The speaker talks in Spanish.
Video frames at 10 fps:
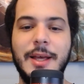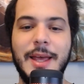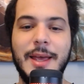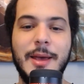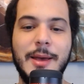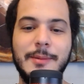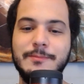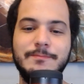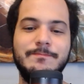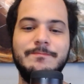
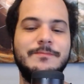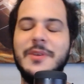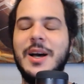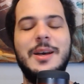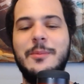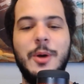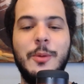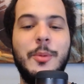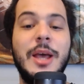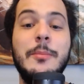Em, ah, bueno,
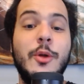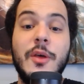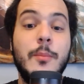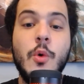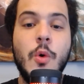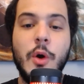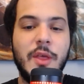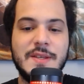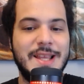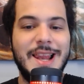por ejemplo, The Moore de
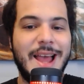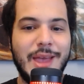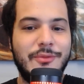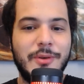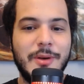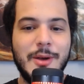Still Life,